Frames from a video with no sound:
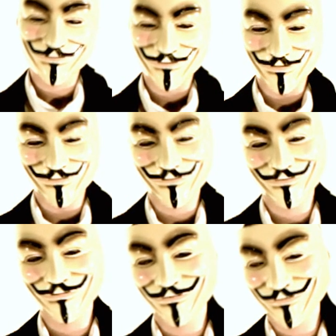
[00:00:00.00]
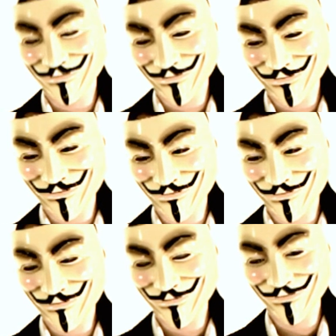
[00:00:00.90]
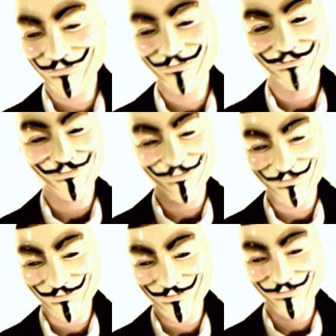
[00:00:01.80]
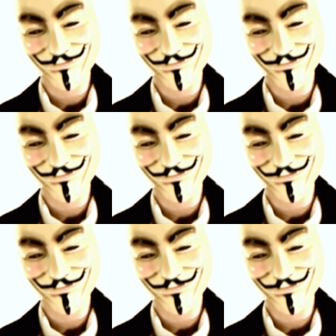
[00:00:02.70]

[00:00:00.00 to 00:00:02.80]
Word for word: starben diese Nischen aus oder konsolidierten.